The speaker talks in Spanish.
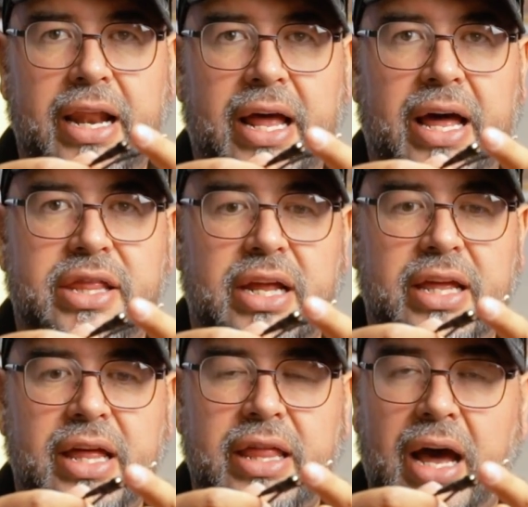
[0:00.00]
en la
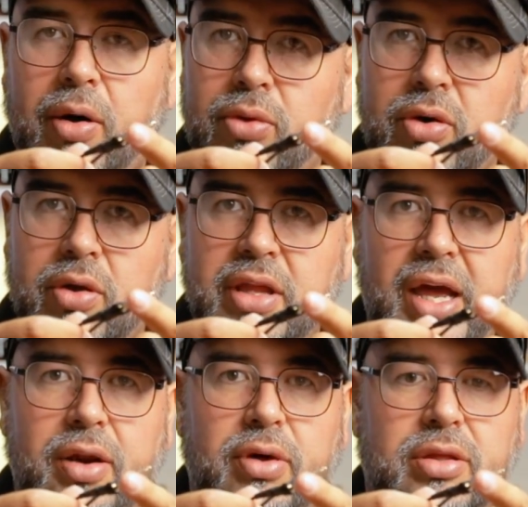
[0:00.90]
salida de audio
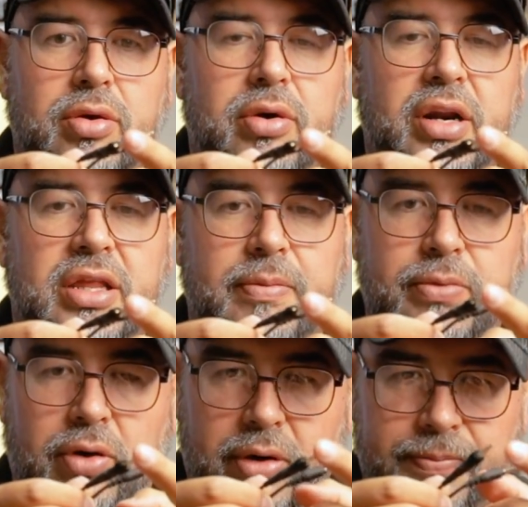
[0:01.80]
de nuestro
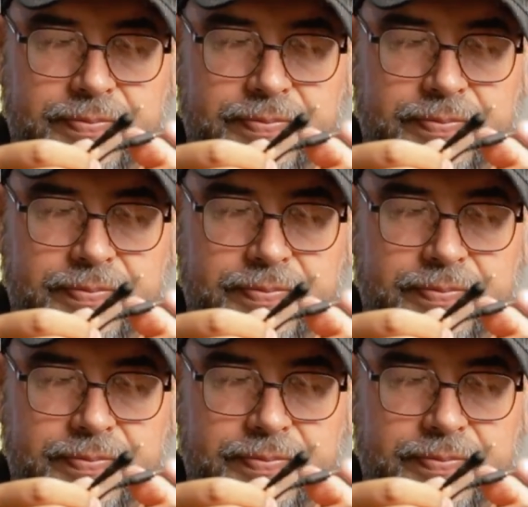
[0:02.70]
receptor.